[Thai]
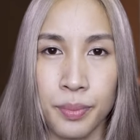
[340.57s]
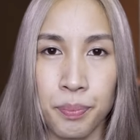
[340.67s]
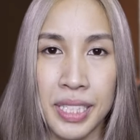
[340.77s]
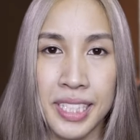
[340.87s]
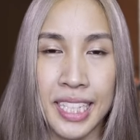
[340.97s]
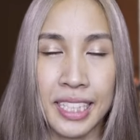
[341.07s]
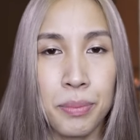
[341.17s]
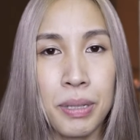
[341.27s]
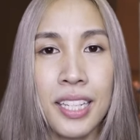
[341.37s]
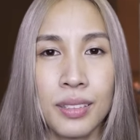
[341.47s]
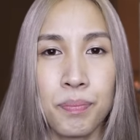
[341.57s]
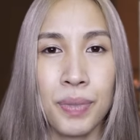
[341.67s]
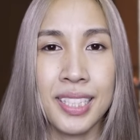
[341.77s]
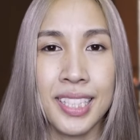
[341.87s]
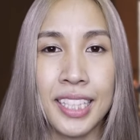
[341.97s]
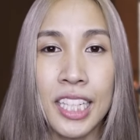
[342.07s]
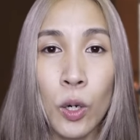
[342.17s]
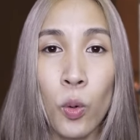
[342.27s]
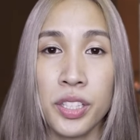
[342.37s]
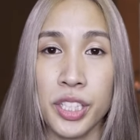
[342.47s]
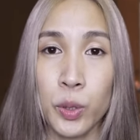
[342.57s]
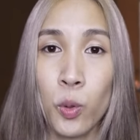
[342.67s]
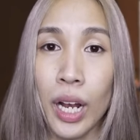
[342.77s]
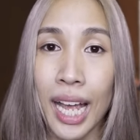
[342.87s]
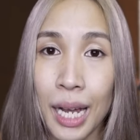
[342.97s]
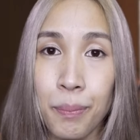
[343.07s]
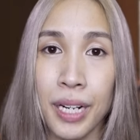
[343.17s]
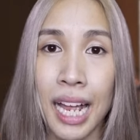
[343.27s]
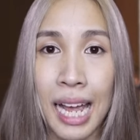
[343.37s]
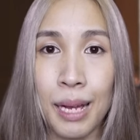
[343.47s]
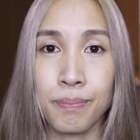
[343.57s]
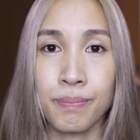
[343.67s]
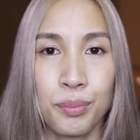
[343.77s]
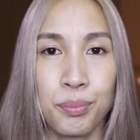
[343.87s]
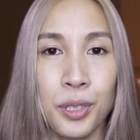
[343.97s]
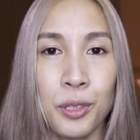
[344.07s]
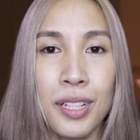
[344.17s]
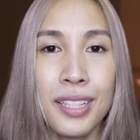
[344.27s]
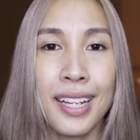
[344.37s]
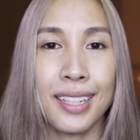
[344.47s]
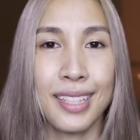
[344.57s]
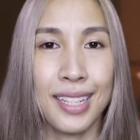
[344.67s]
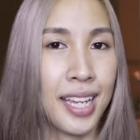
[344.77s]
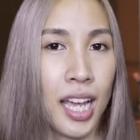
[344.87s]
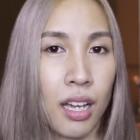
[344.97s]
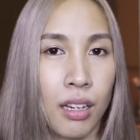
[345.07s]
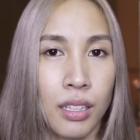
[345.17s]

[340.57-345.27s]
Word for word: เป็นสิ่งที่ผิดเป็นสิ่งที่ควรจะถูกห้ามปรามเพราะว่าเด็กดีอ่ะ